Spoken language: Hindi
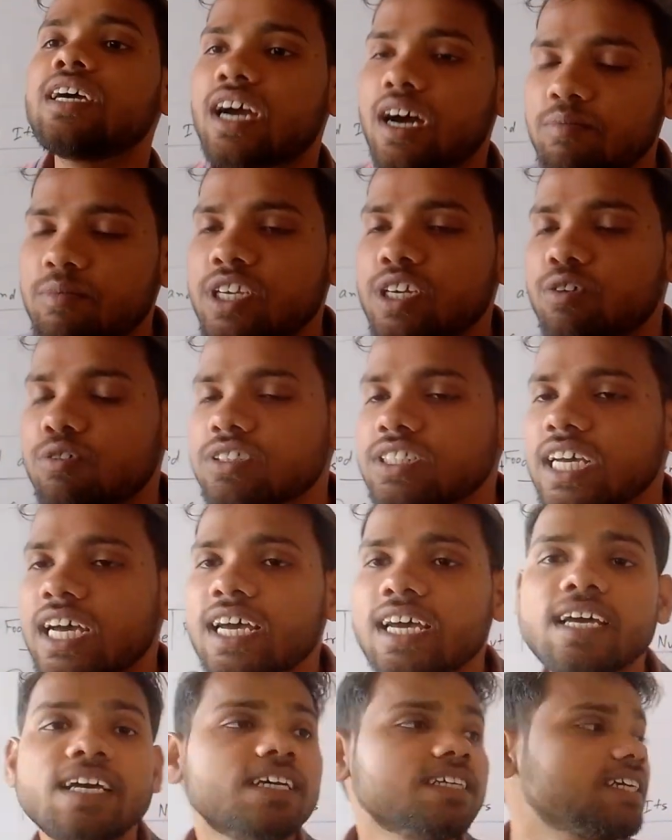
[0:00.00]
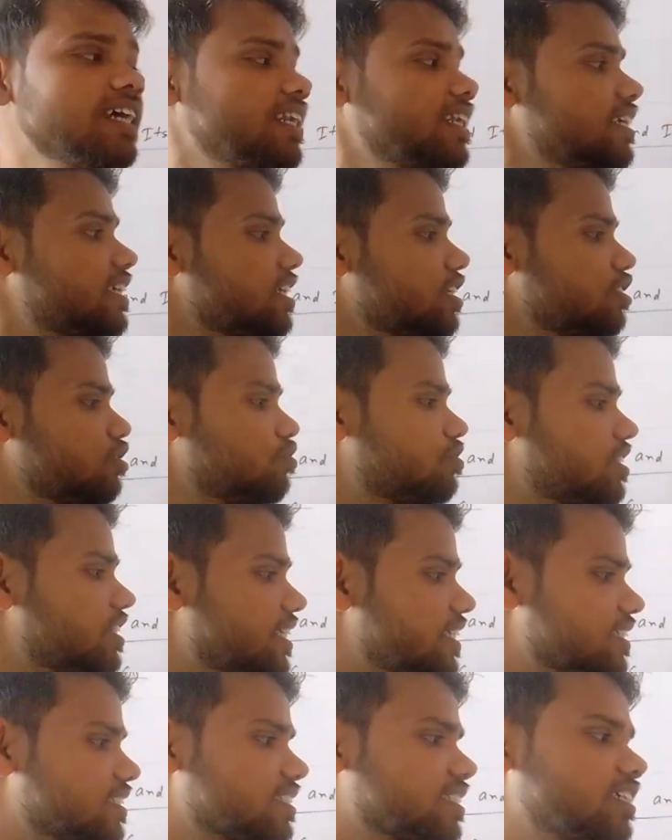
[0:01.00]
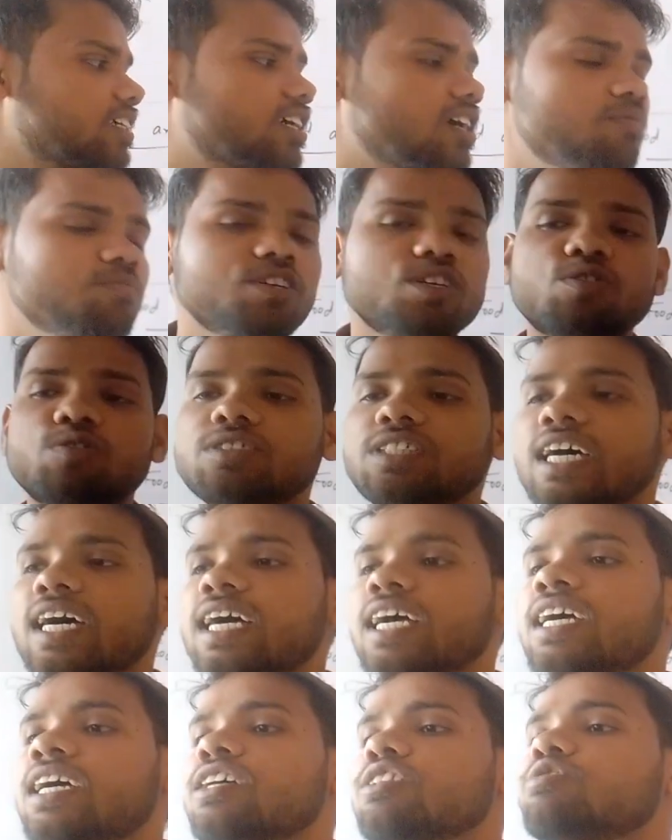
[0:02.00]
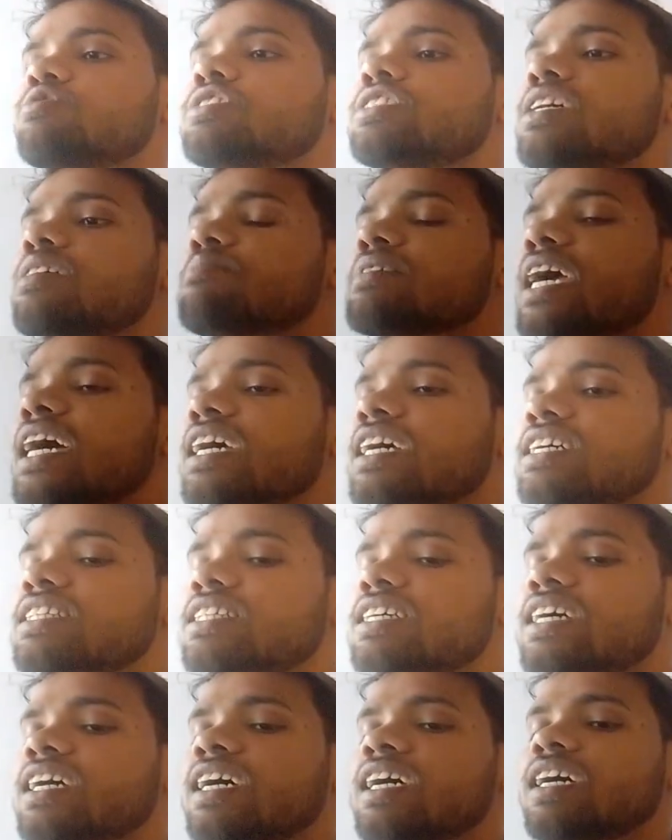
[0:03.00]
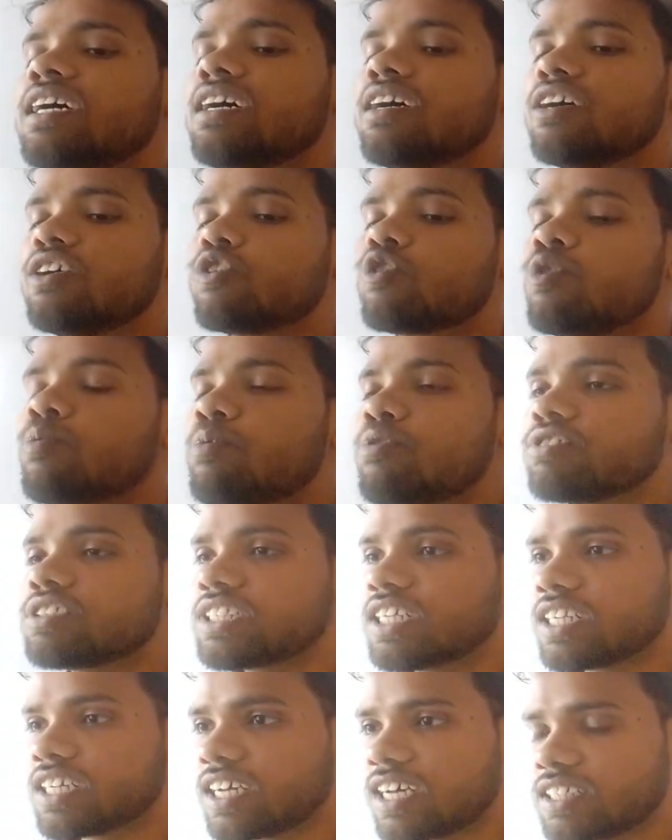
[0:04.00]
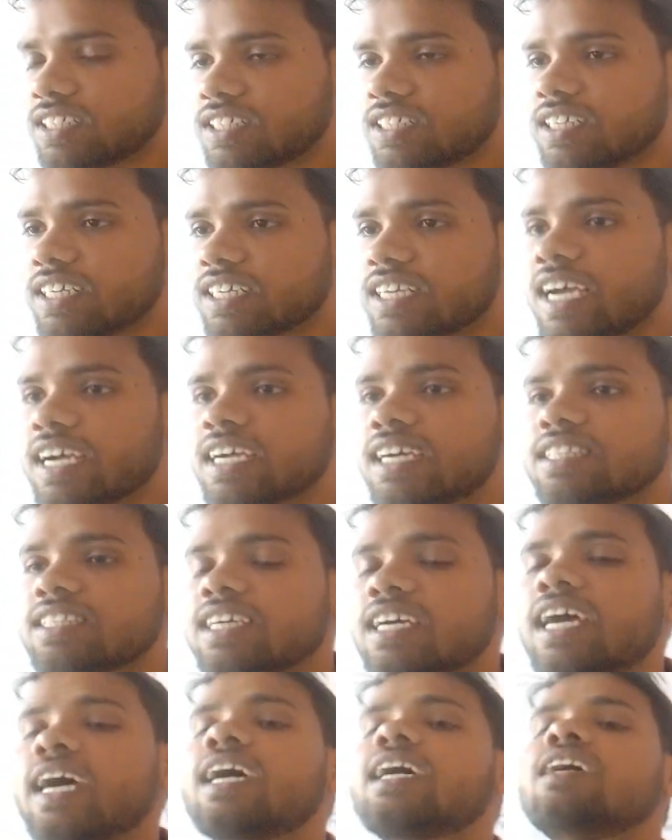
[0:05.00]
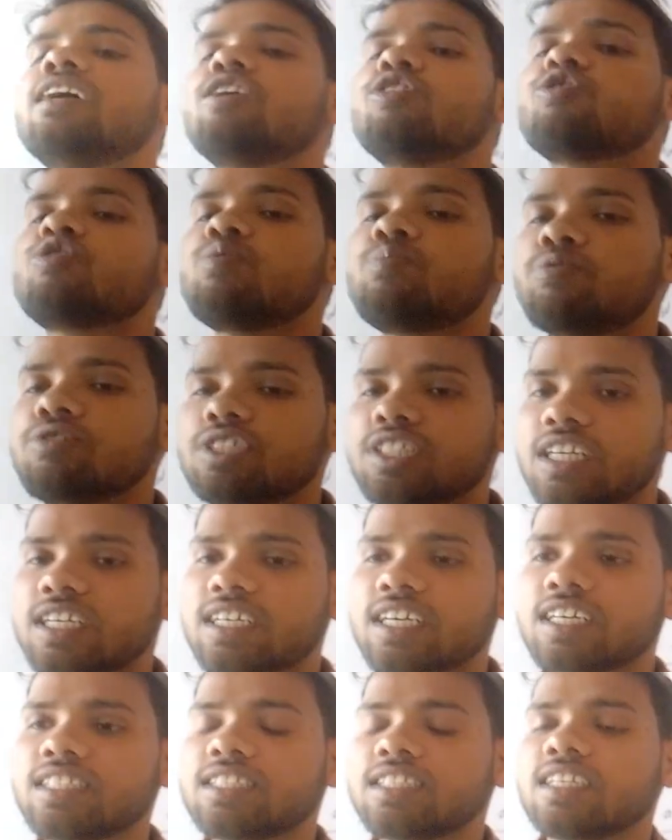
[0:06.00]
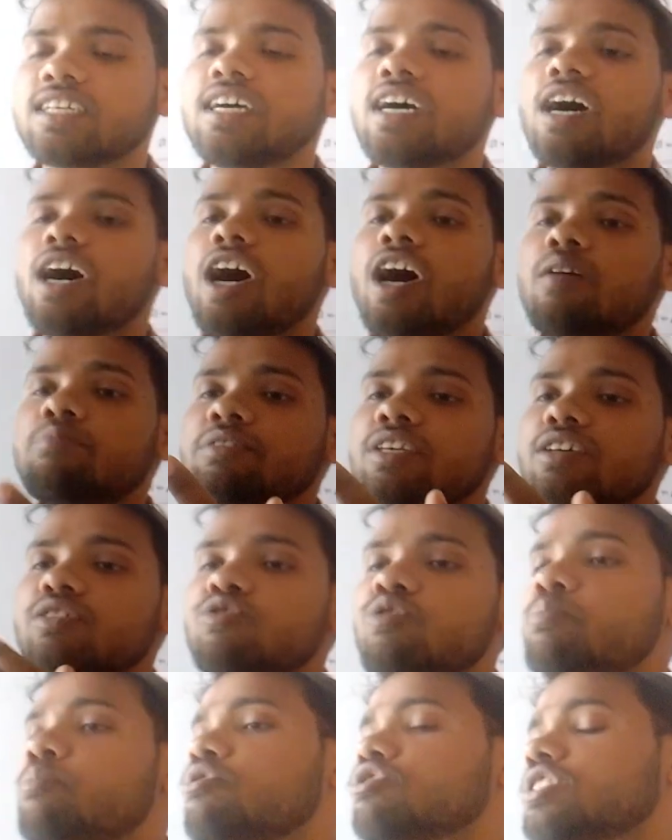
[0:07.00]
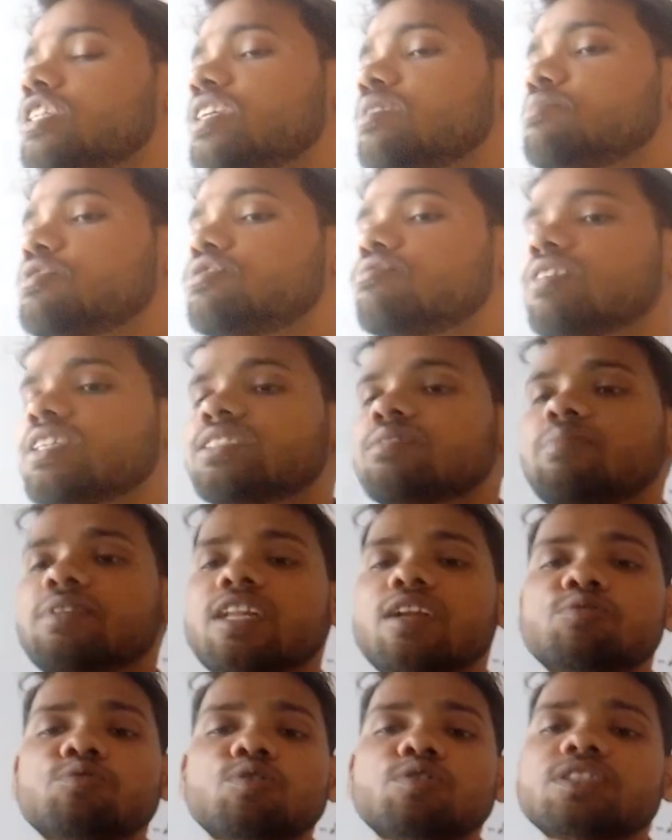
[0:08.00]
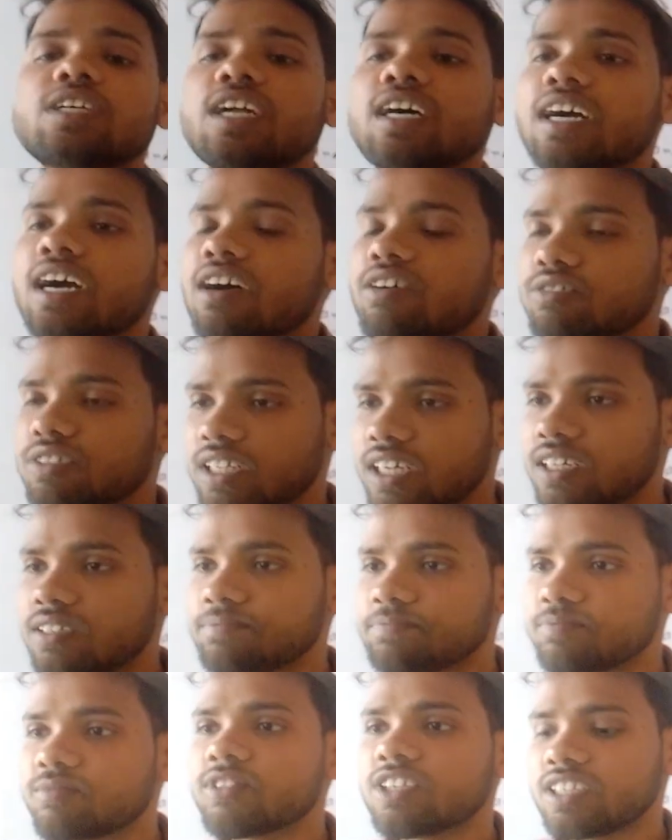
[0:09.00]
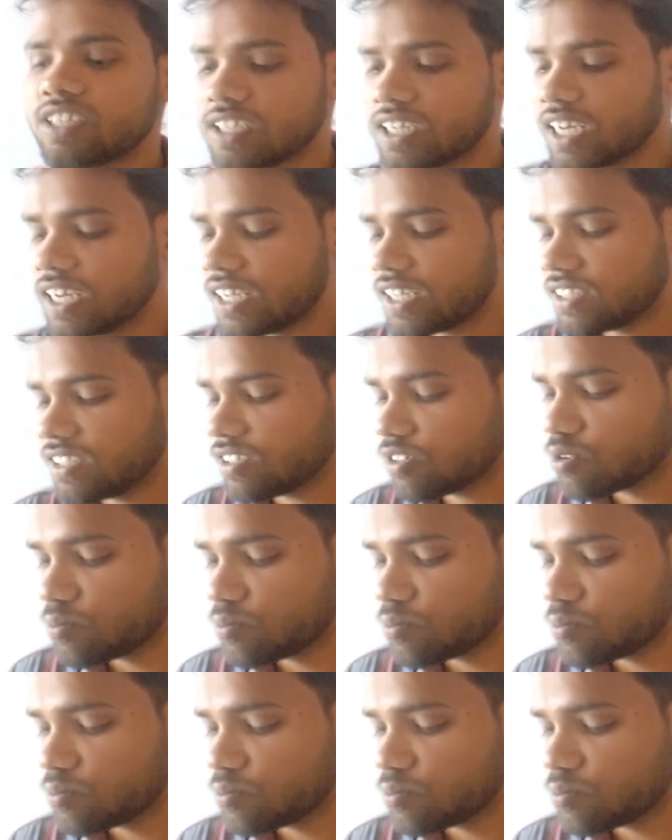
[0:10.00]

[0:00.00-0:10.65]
कमी हो जाए यानी कि न्यूट्रिएंट्स की कमी हो जाए उसे हम क्या कहते हैं कुपोषण कहते हैं क्या कहते हैं कुपोषण कहते हैं अब ये कुपोषण भी जो है मतलब दो तरह का होता है ठीक है ये